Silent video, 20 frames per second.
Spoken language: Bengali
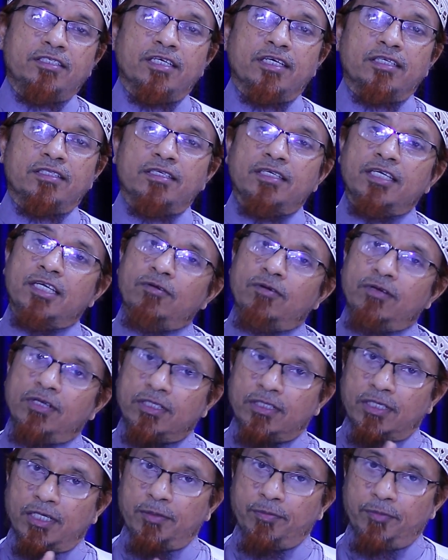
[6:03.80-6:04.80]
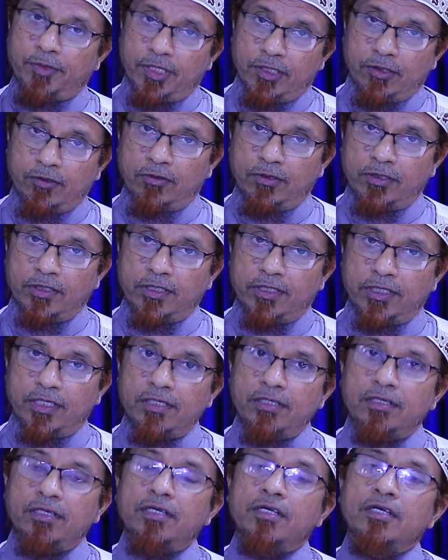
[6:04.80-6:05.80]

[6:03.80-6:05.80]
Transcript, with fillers: জাতিকে আল্লাহ তালা বের করে দিতেন